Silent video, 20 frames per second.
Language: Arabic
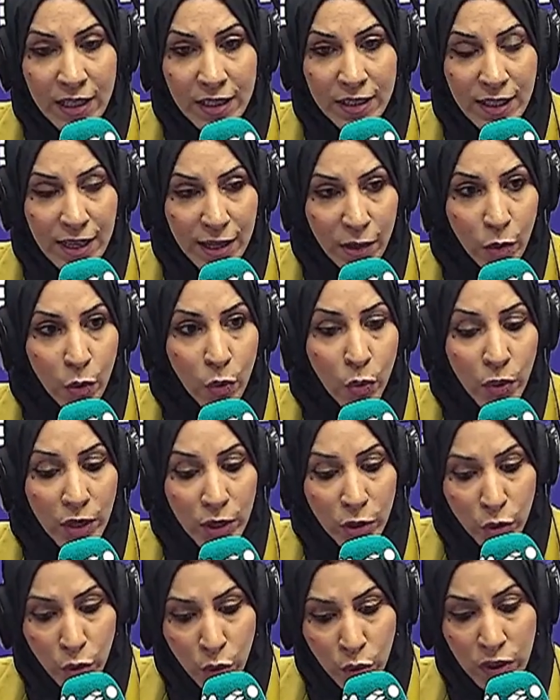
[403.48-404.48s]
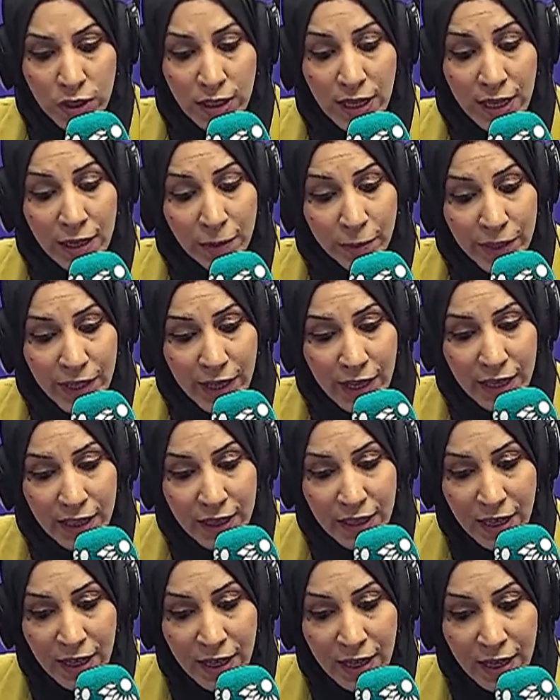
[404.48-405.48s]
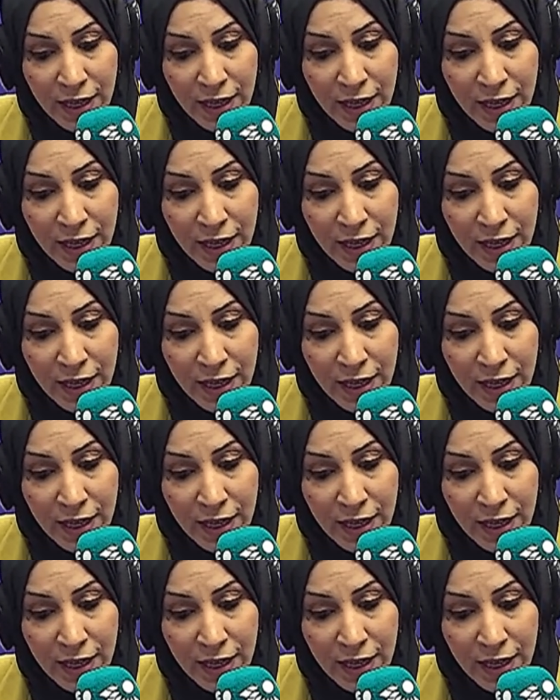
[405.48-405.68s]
آه، سيكونون جزءا من هذا